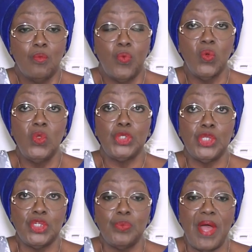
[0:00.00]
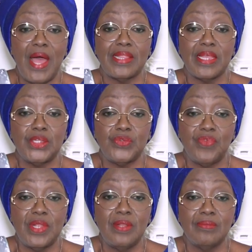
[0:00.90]
Pour le changement à
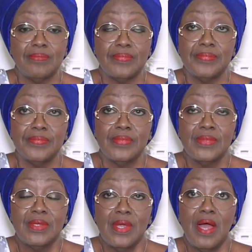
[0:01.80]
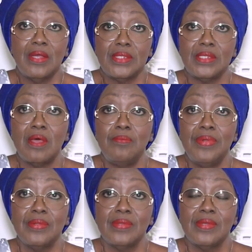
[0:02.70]
Trècheville,
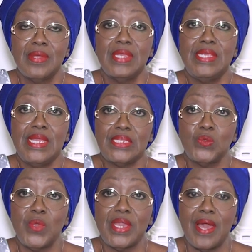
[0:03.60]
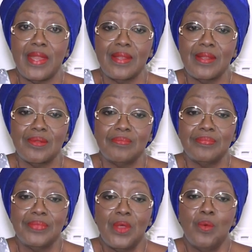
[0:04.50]
ensemble, Yes We Can
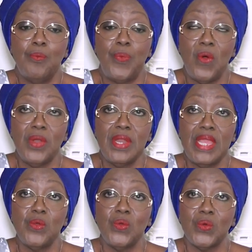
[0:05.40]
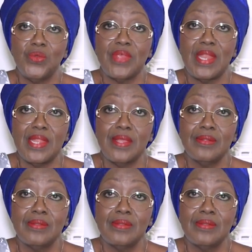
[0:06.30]
Bonne et heureuse année